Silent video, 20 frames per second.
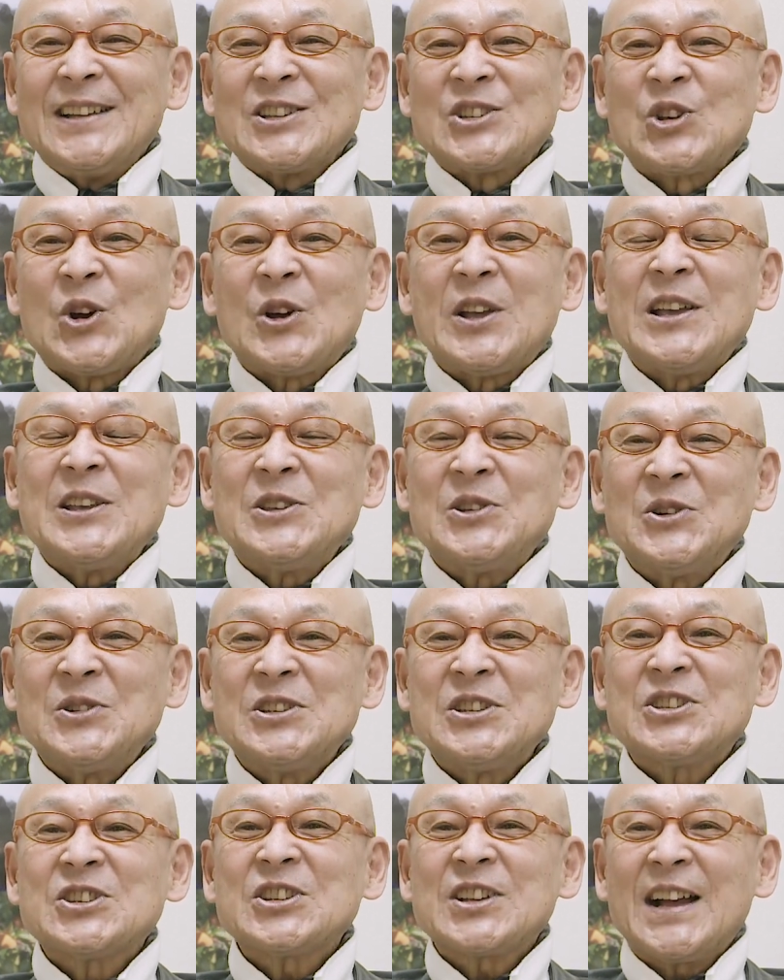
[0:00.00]
諸言表
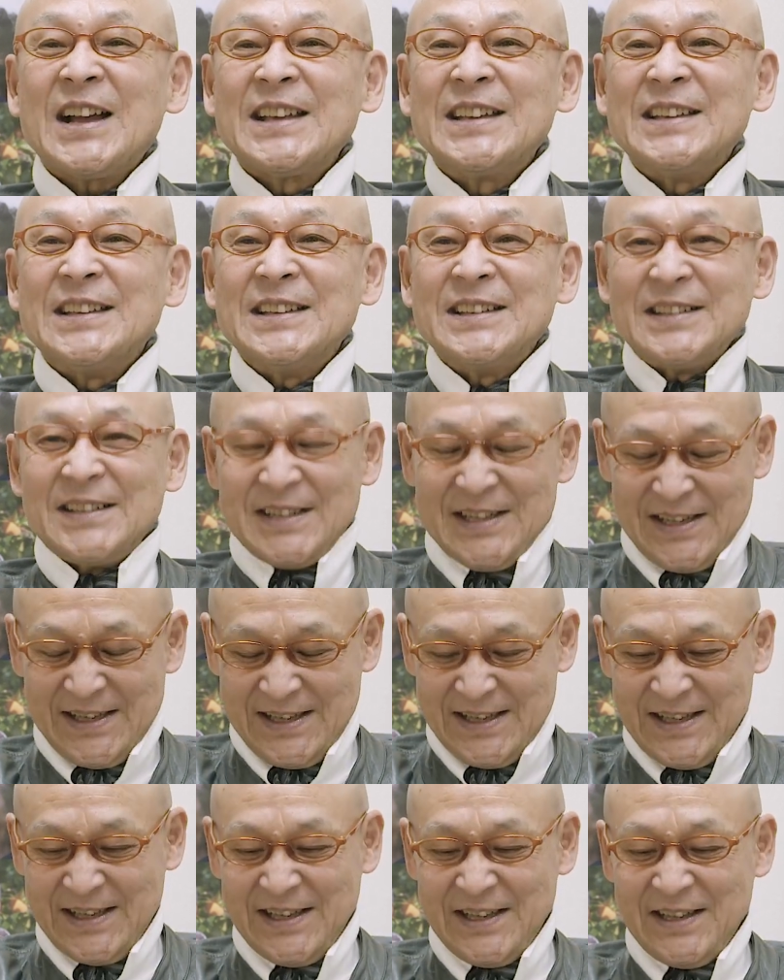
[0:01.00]
に近い、うん、
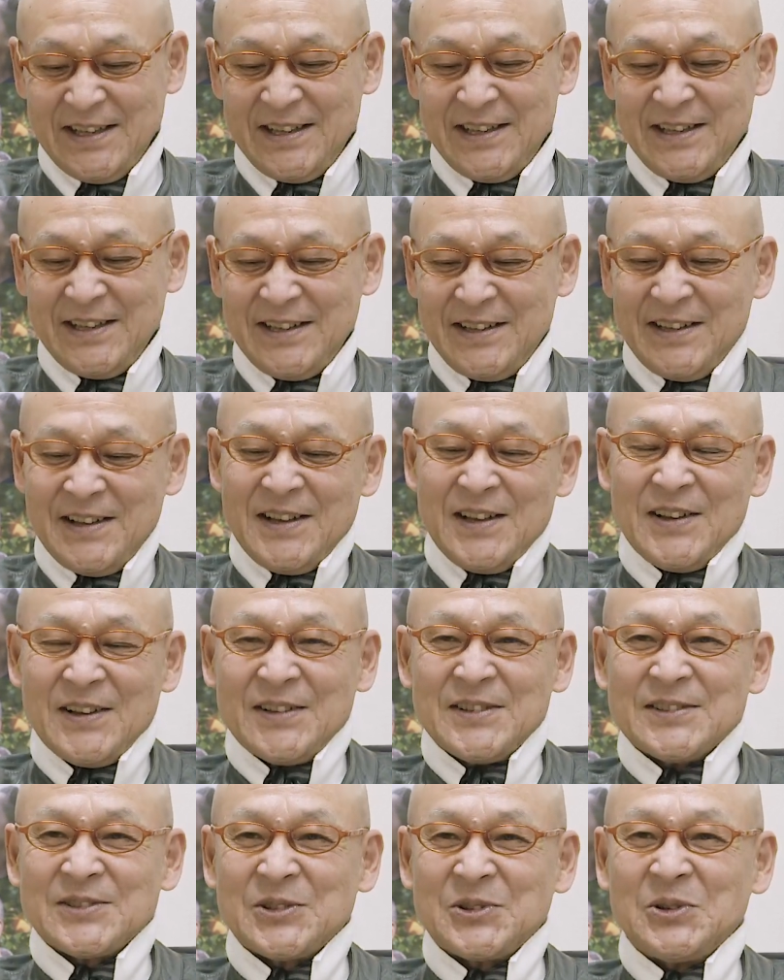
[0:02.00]
えー、
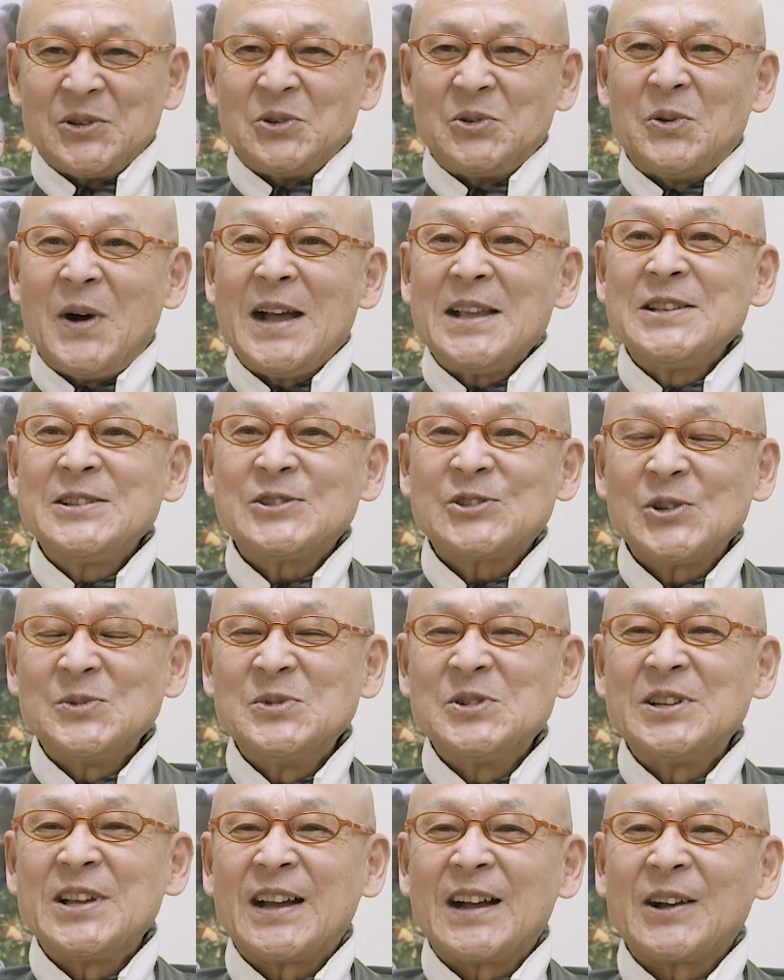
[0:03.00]
その
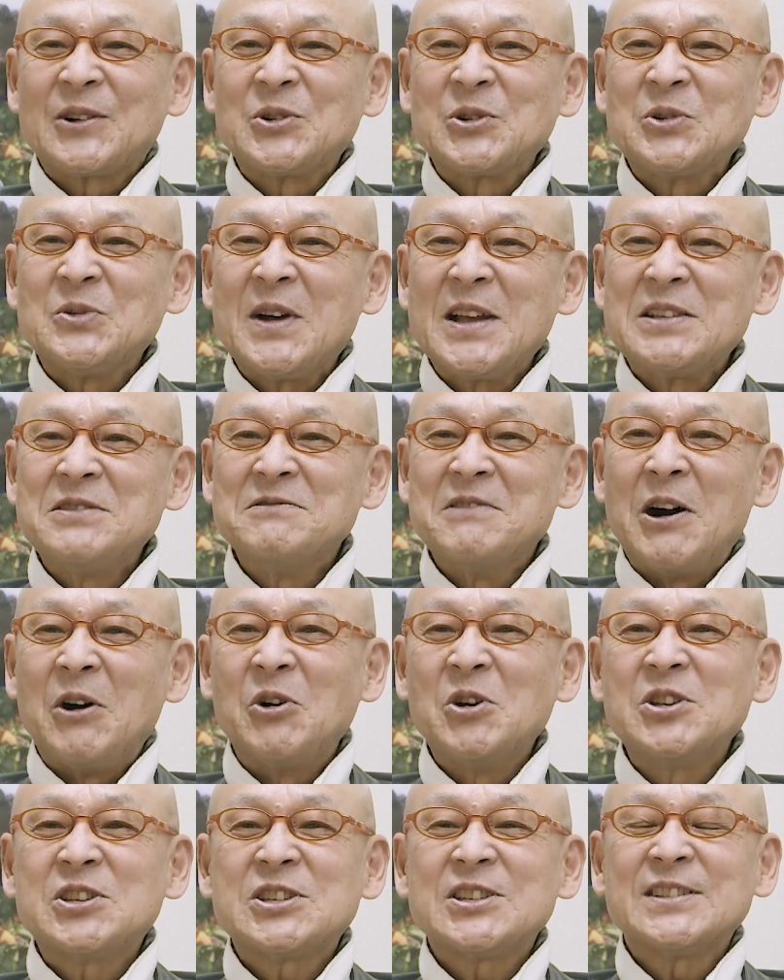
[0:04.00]
ワインソムリエがこのワインは
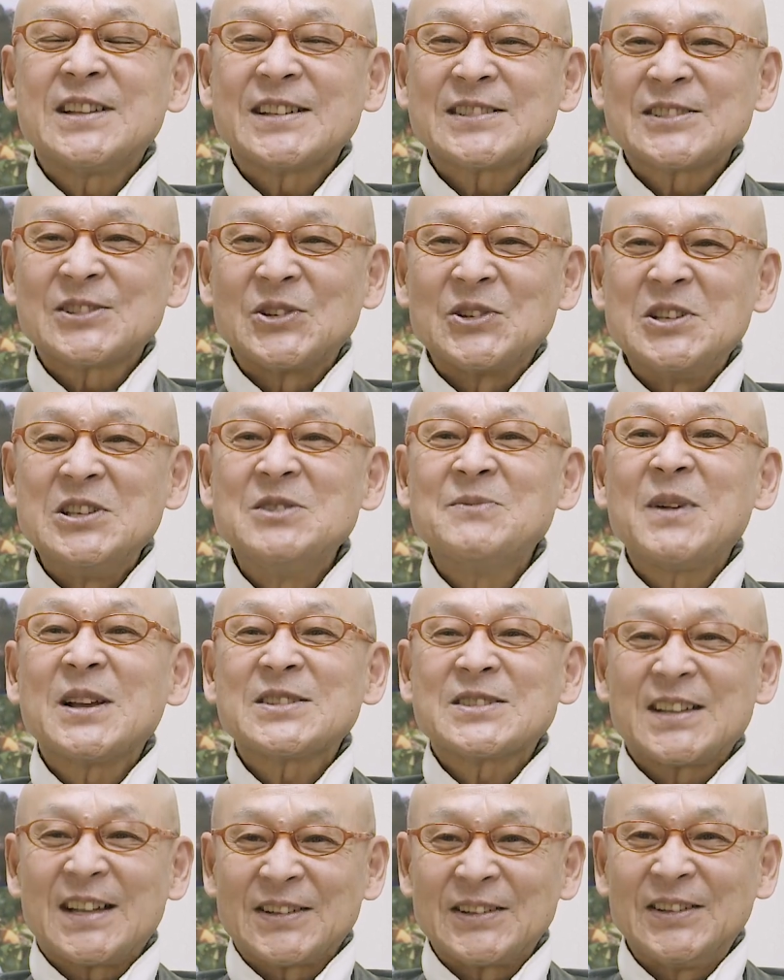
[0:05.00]
美味しいですと言いま
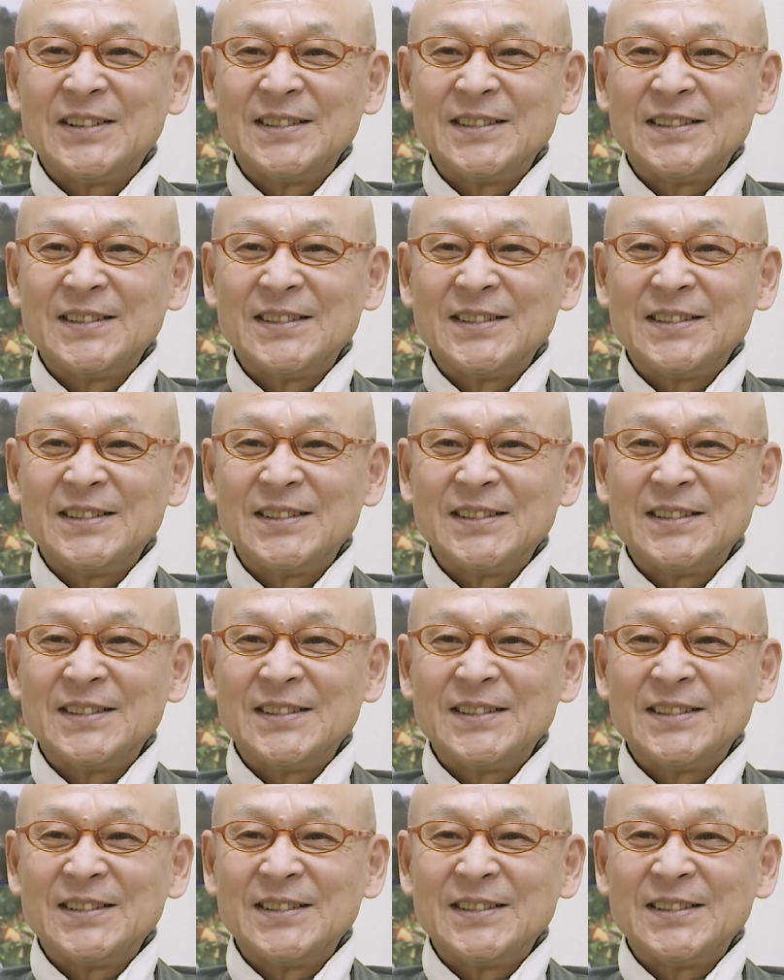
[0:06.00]
したと。